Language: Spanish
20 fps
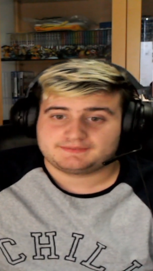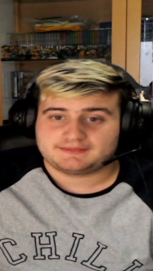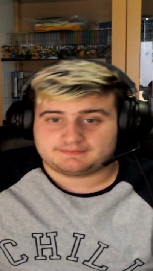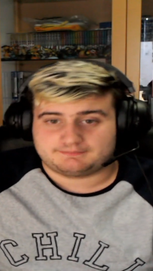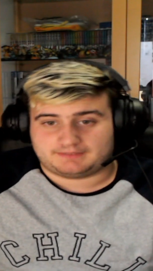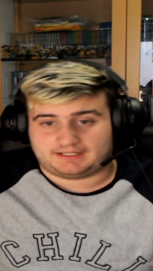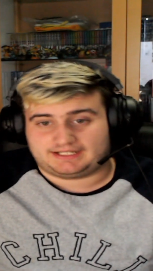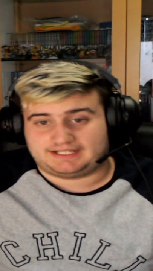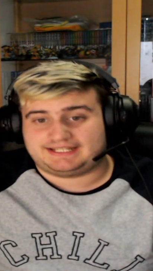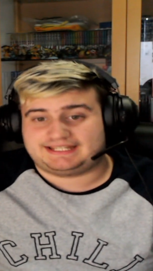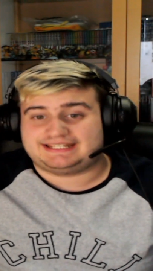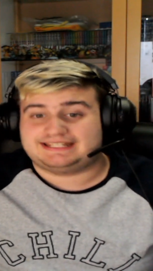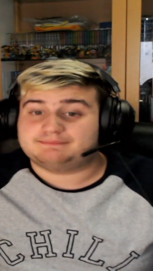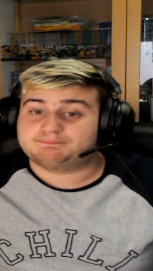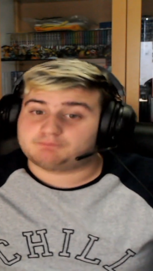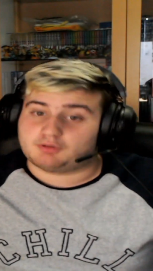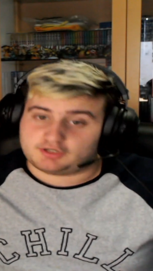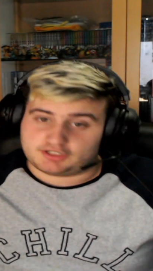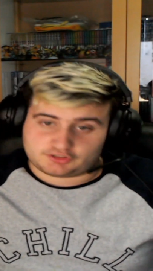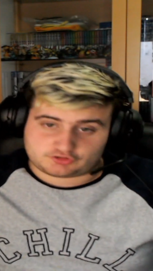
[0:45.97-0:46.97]
¿vale? Y
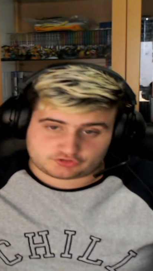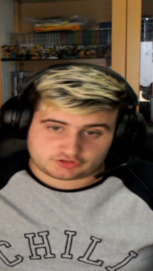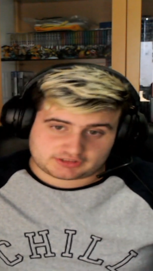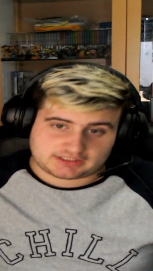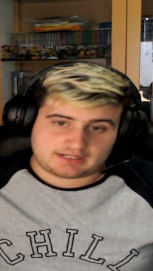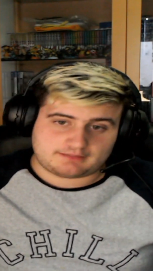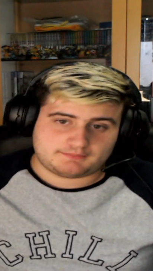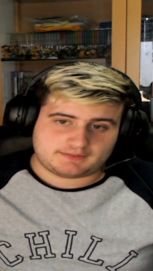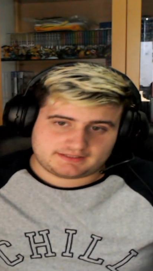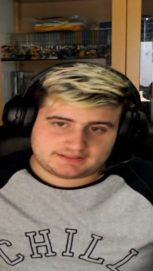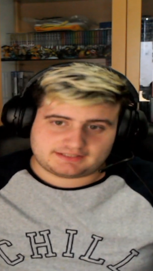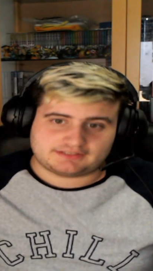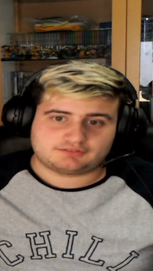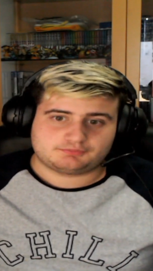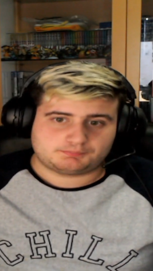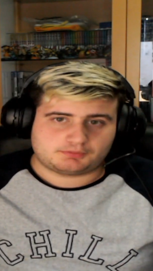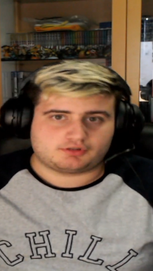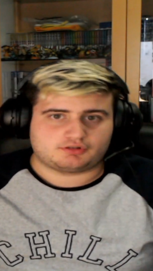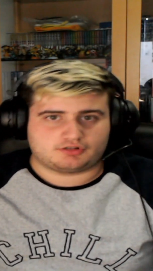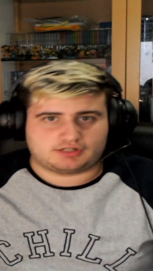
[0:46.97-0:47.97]
por eso realmente es
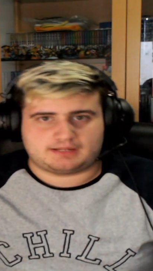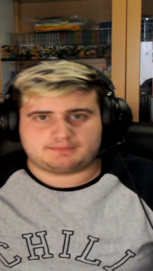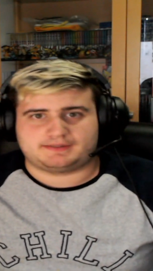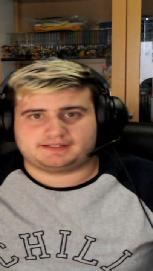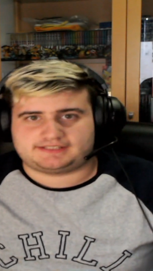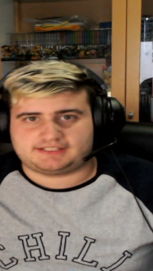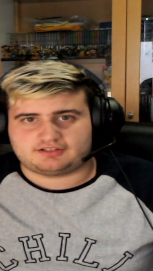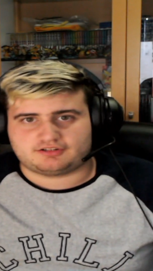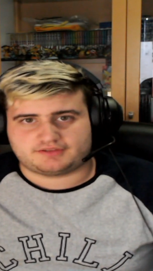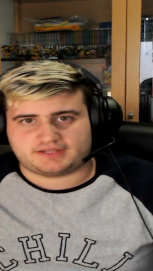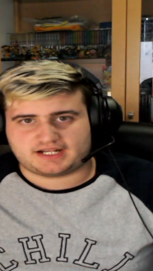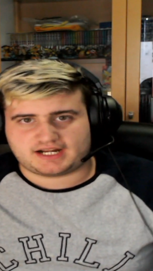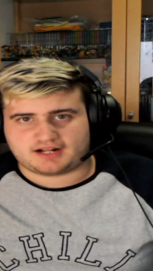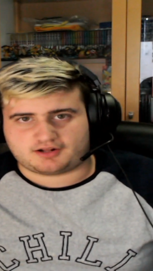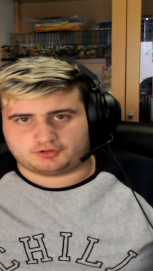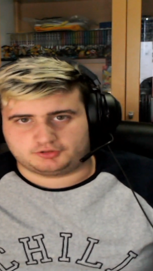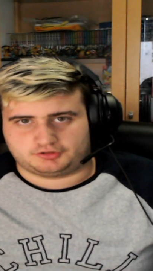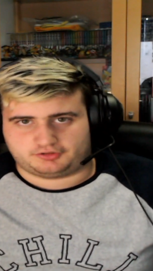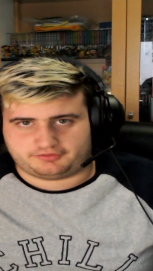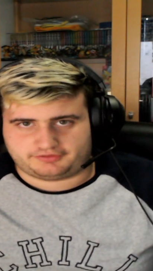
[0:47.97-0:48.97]
por lo que me quiero dar a
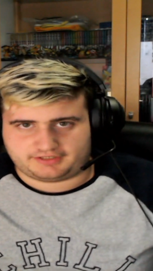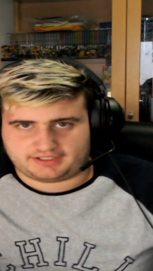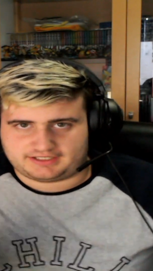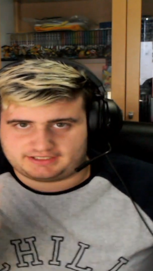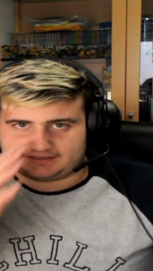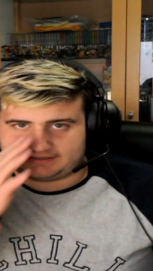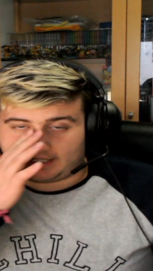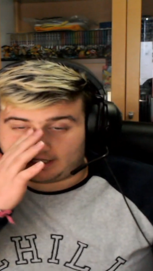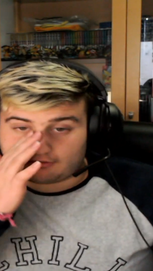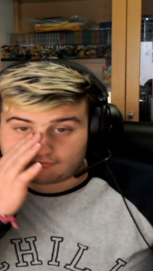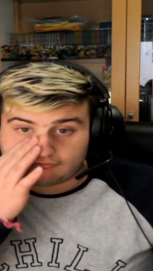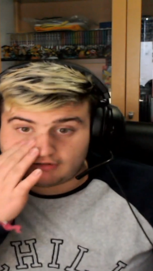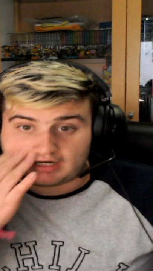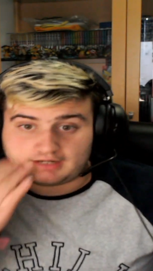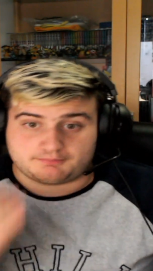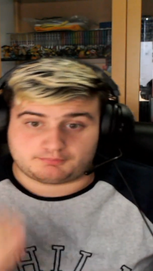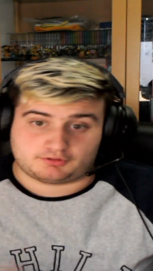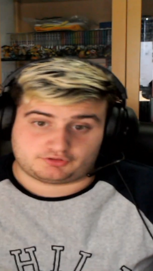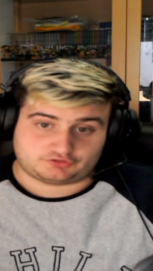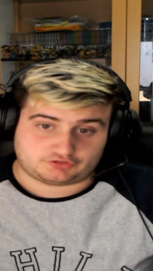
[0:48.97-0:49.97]
conocer tal
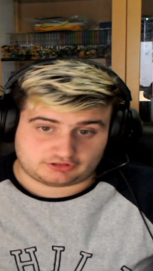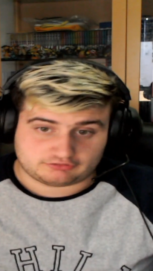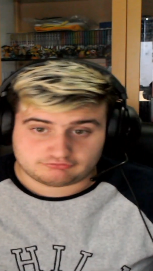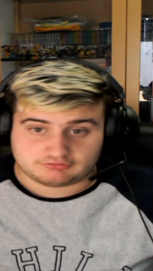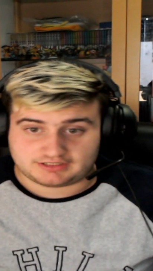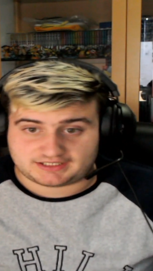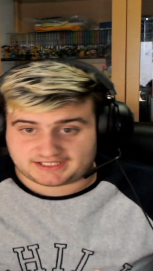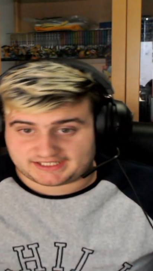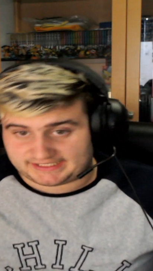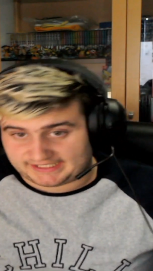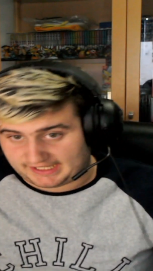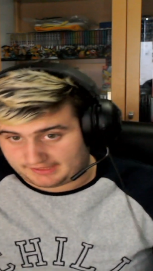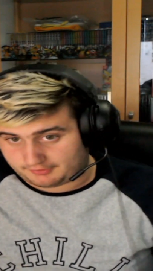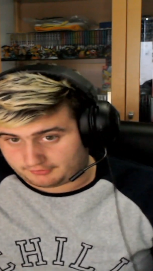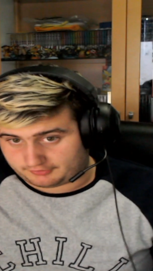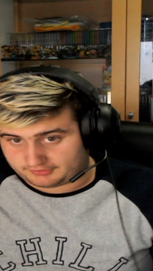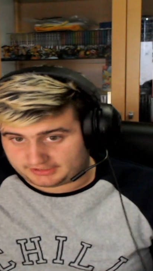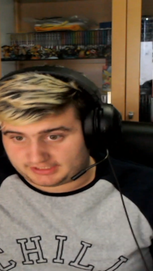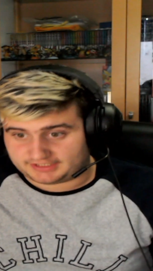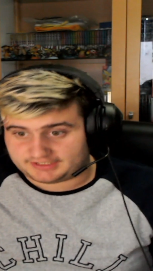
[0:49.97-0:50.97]
cual, por ser un
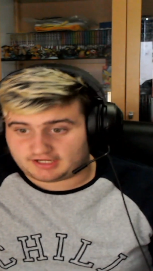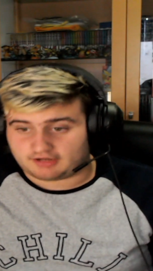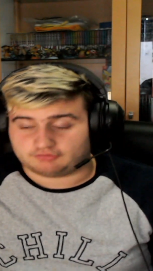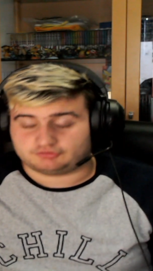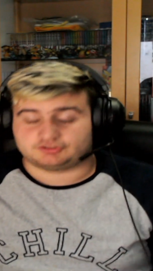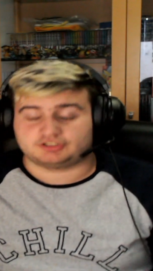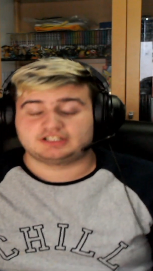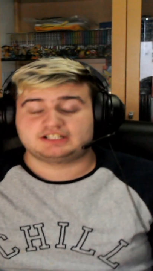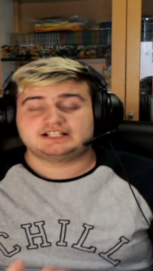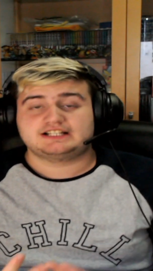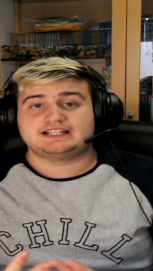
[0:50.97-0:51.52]
creador de layouts.